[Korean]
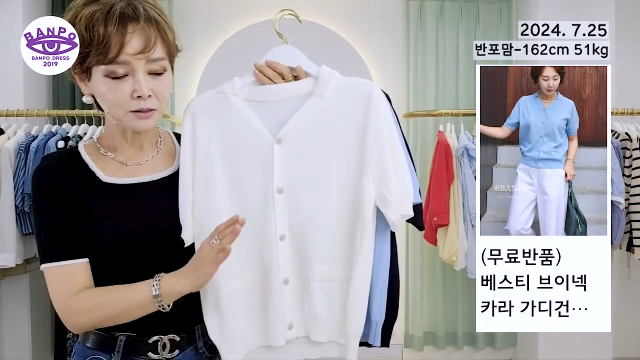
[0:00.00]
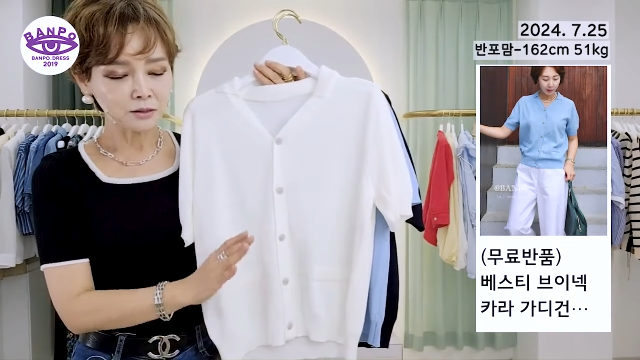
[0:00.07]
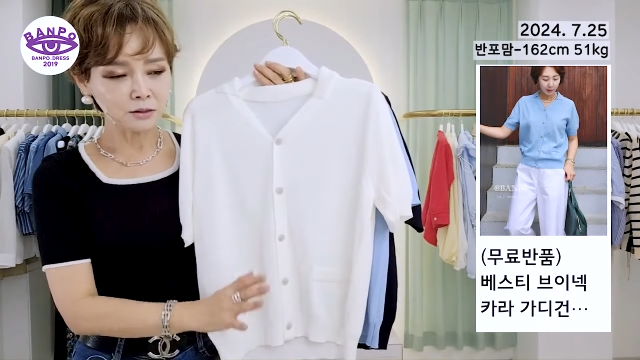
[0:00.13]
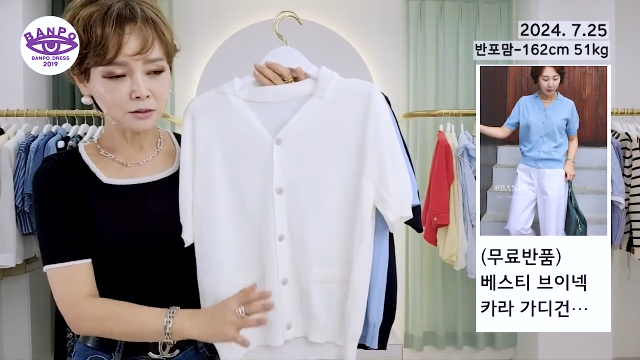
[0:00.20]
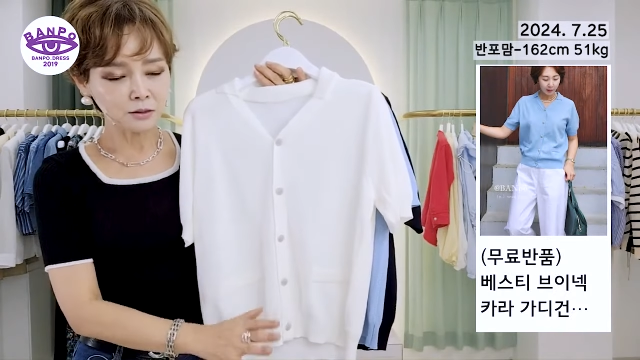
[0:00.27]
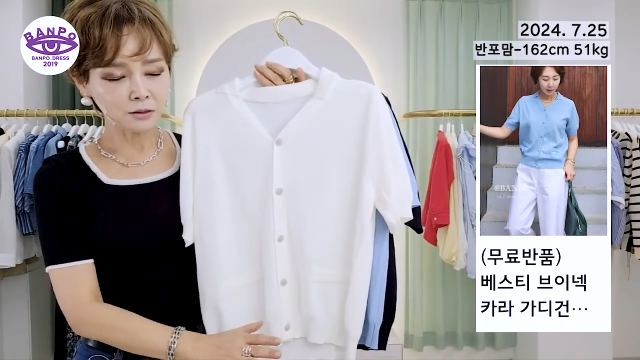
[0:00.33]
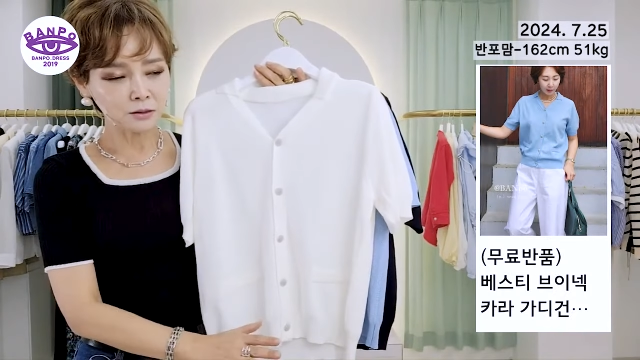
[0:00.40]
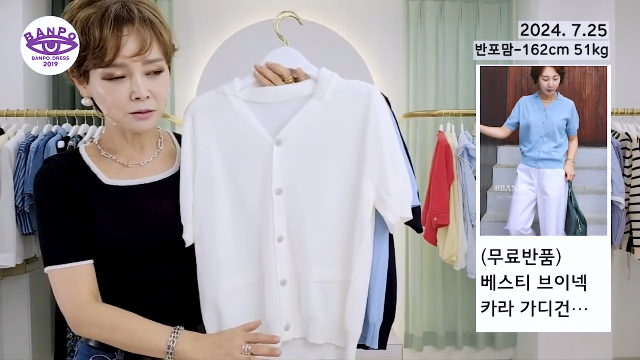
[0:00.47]

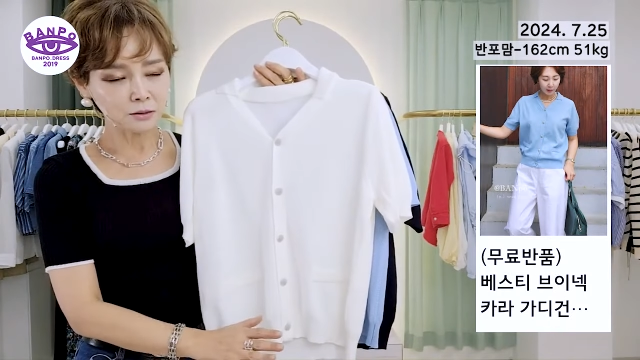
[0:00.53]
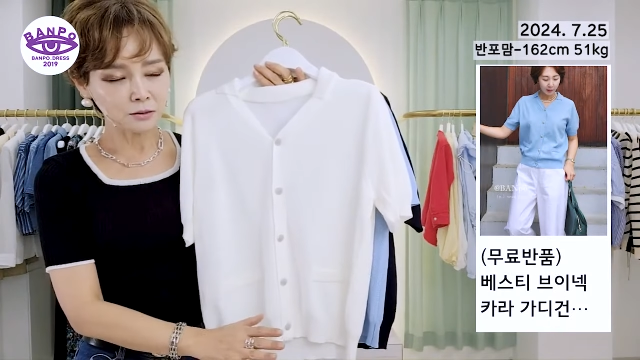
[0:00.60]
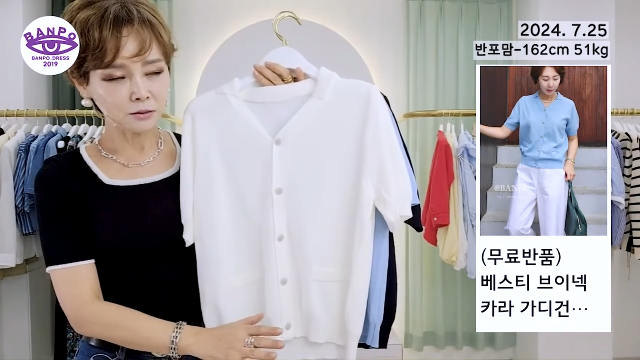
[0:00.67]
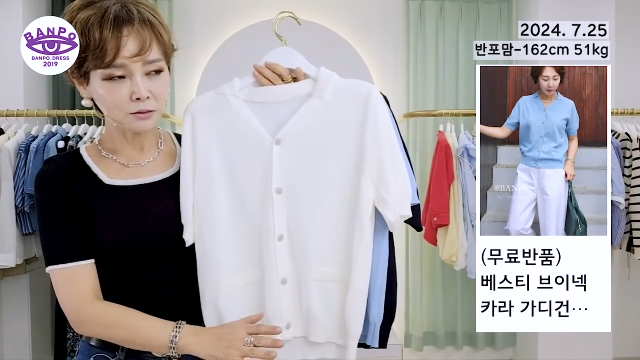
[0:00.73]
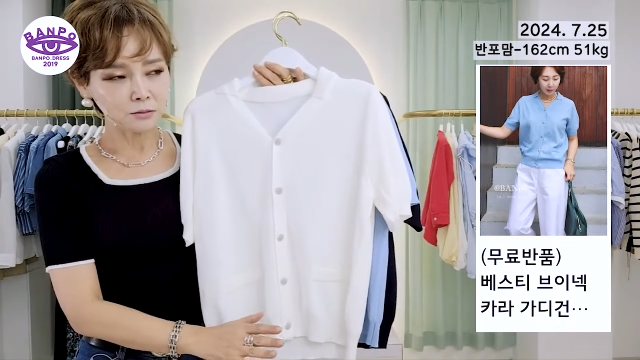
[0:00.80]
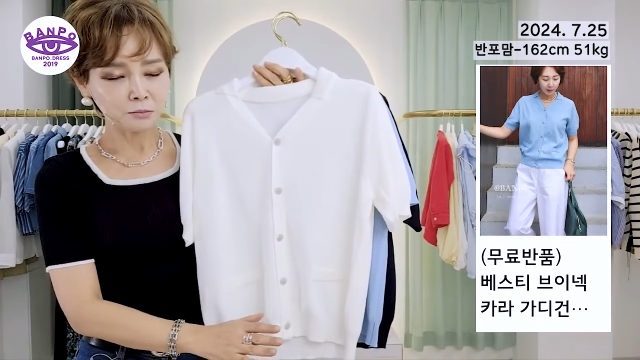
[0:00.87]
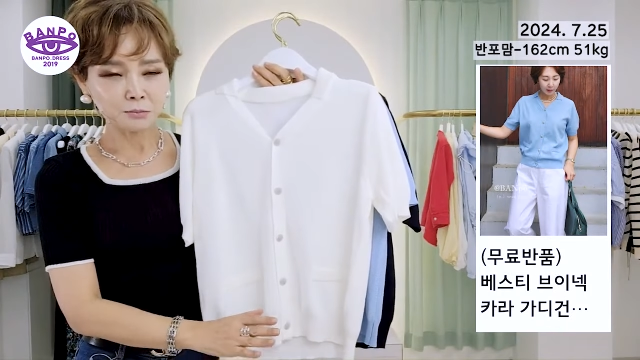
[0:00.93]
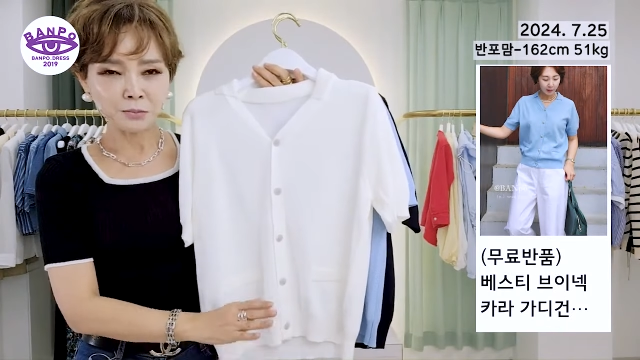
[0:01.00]
그
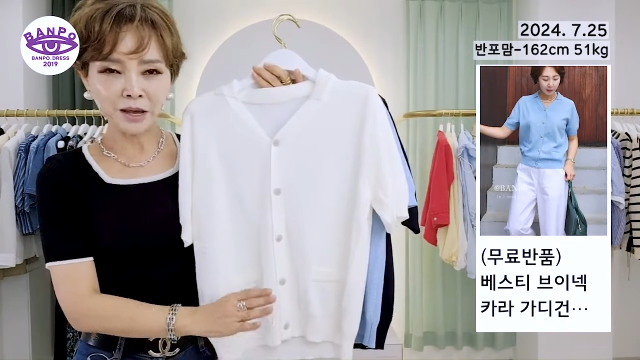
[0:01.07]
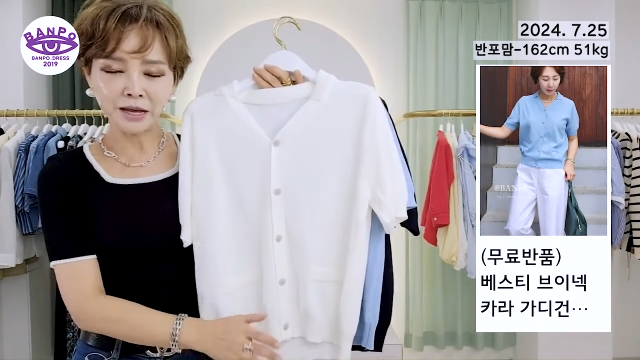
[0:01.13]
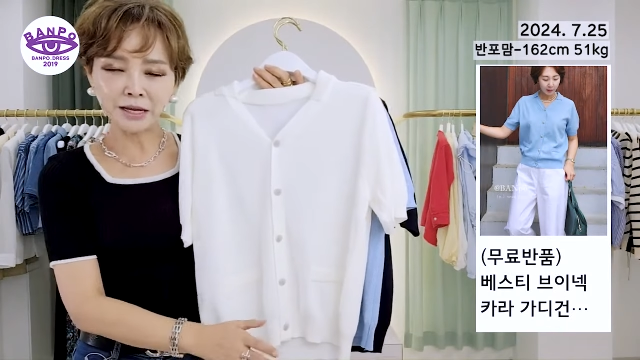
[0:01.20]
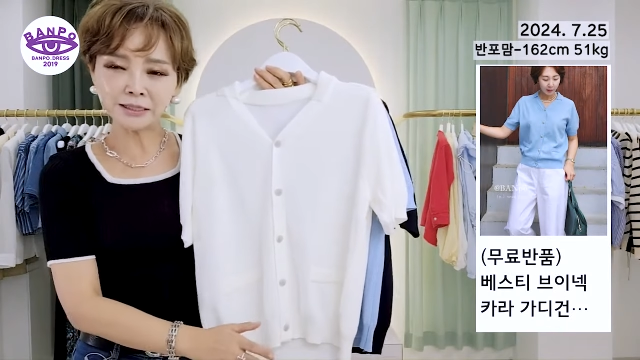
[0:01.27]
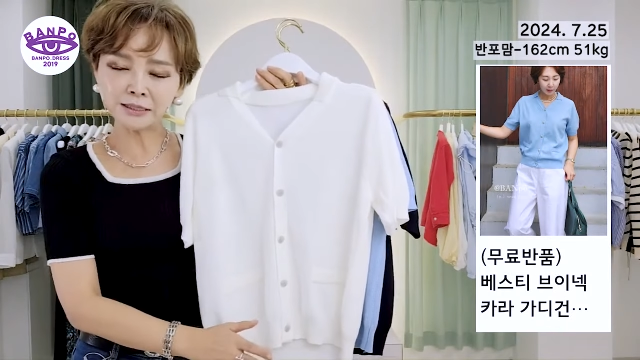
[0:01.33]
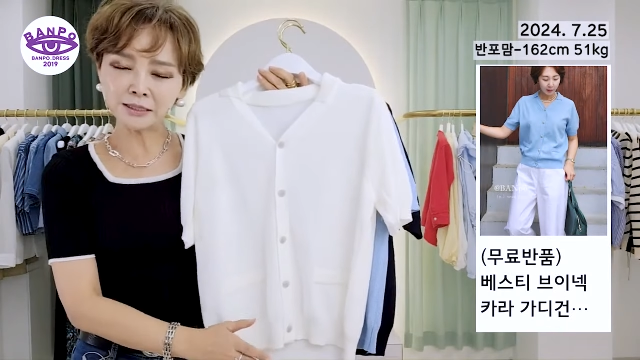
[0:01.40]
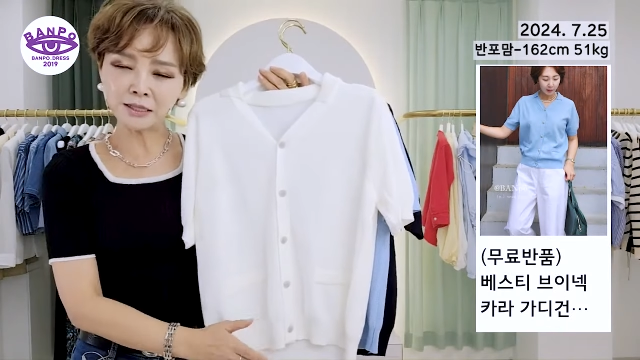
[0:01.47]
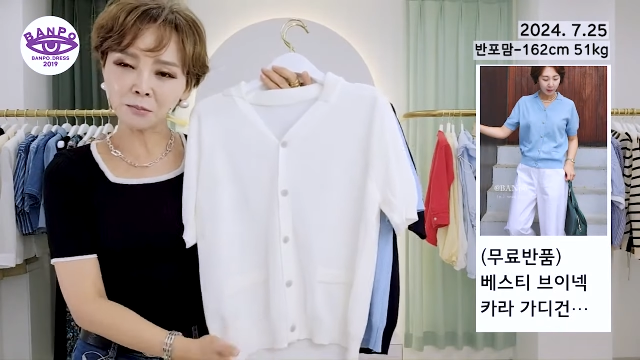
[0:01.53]

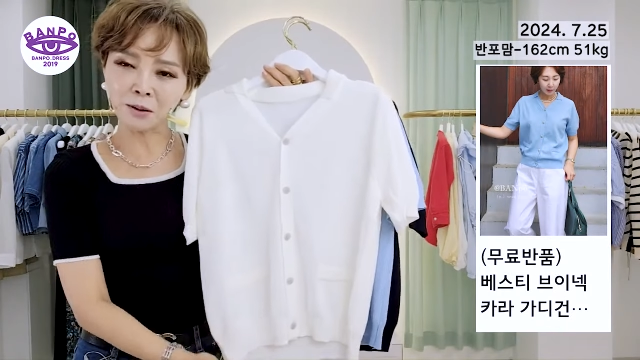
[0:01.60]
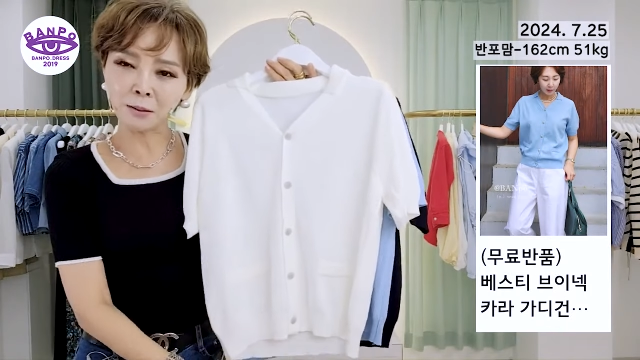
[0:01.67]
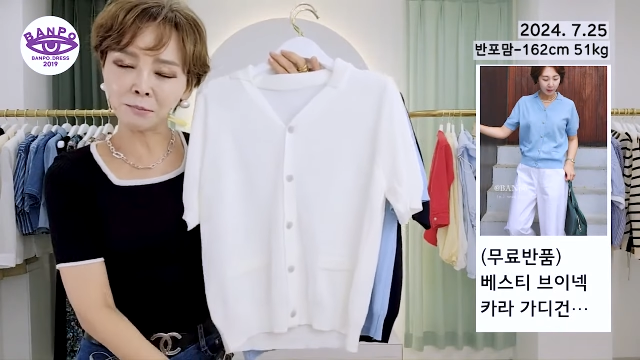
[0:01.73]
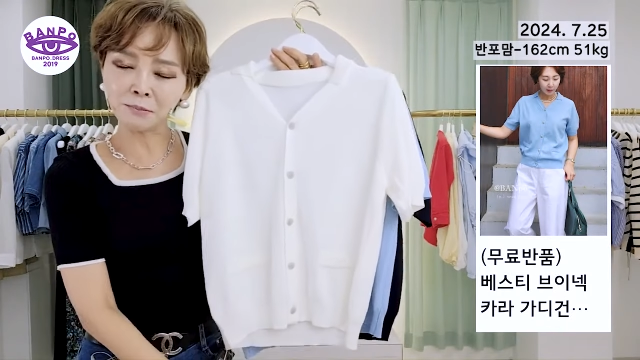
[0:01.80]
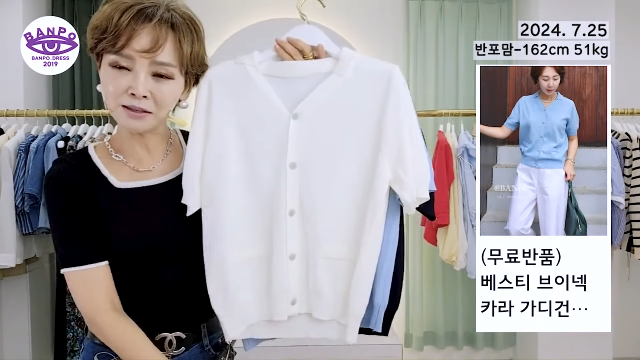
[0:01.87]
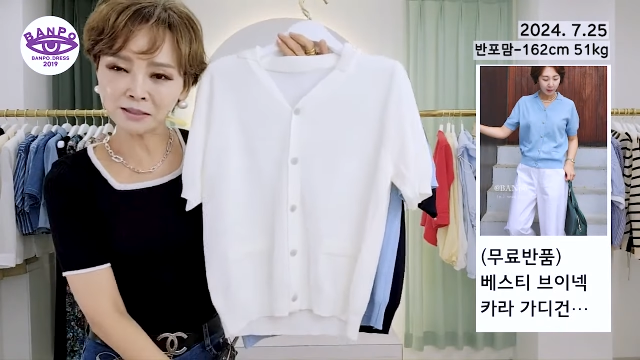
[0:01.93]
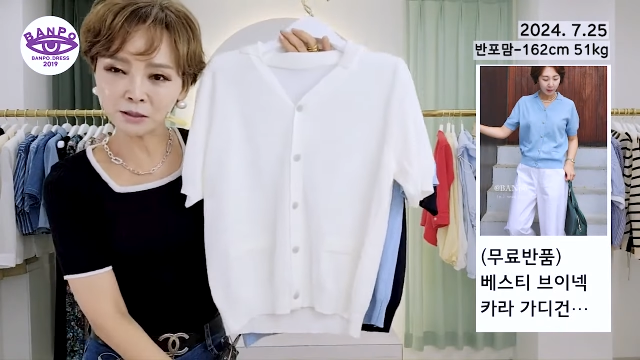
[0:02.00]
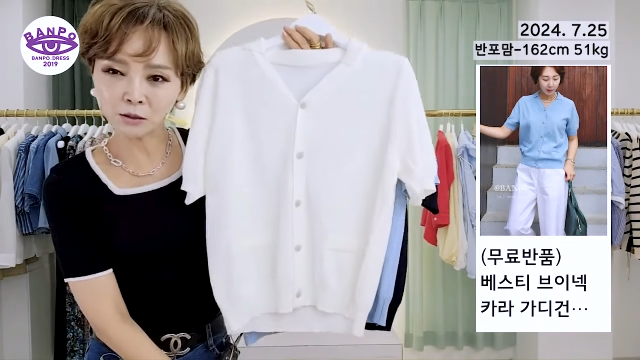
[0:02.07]
베이지색
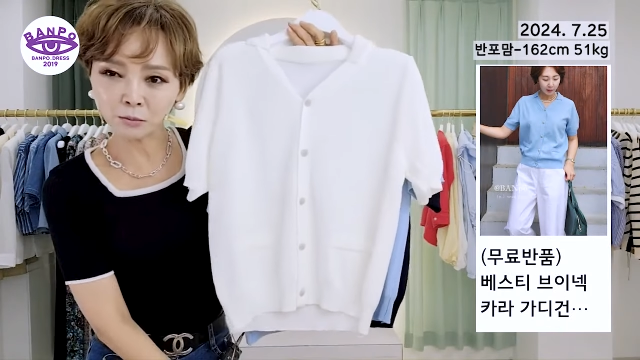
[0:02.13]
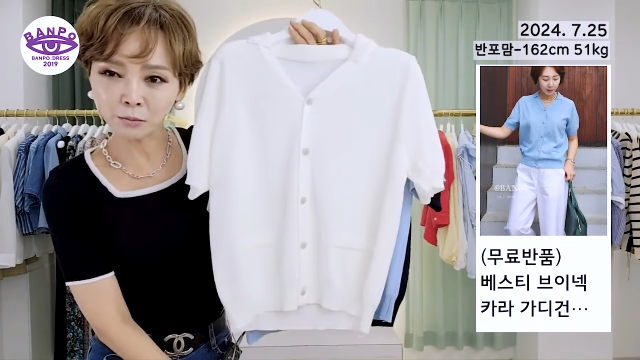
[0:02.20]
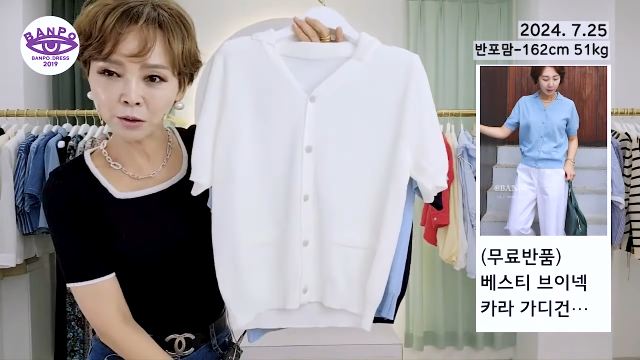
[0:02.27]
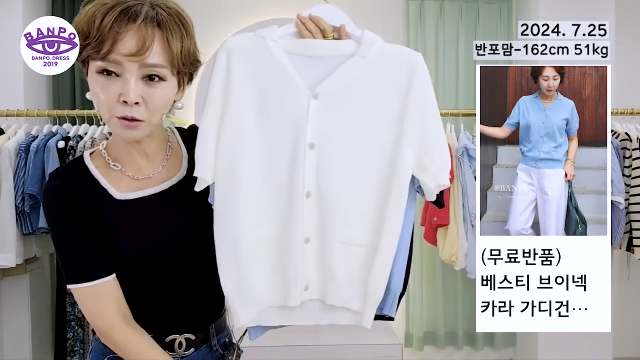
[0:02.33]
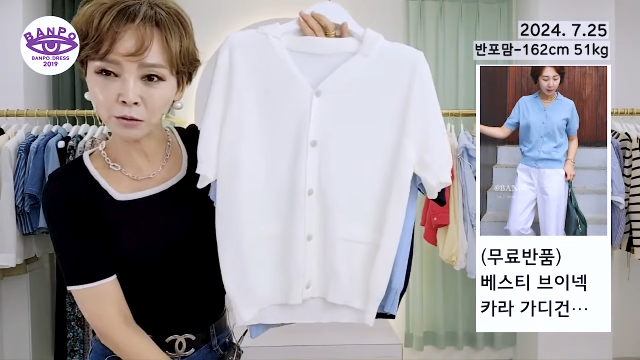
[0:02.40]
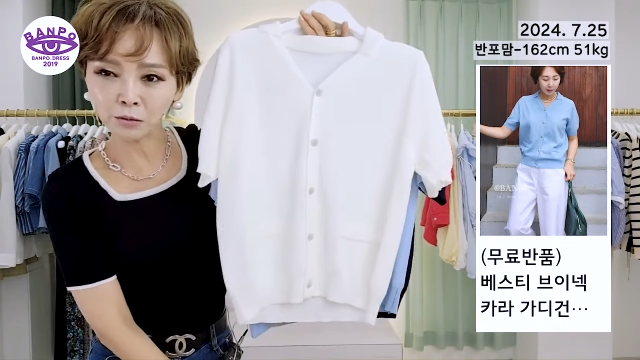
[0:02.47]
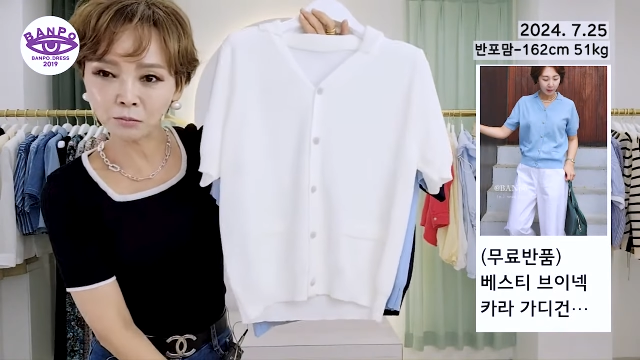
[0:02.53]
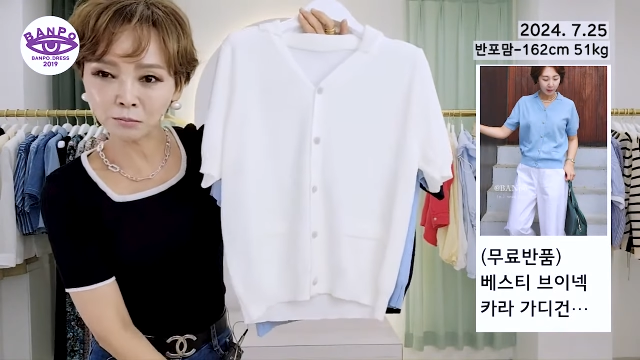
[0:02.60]
반바지 있죠,
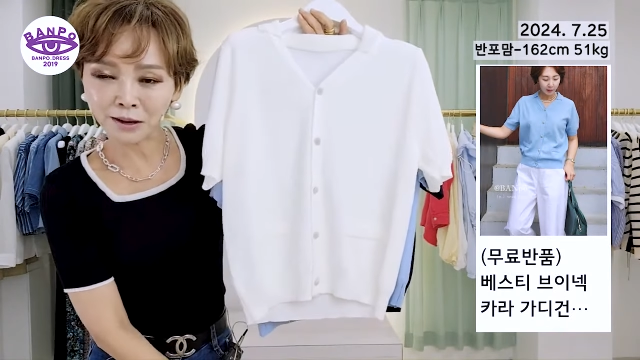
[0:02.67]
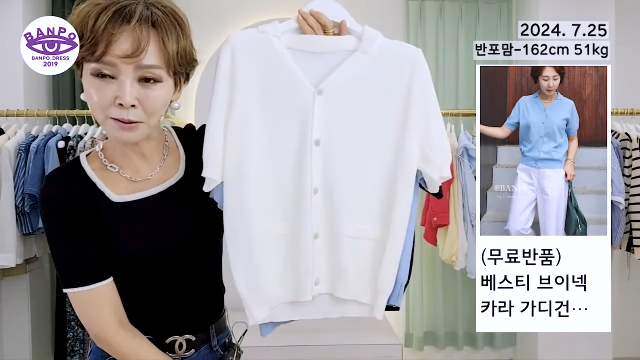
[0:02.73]
면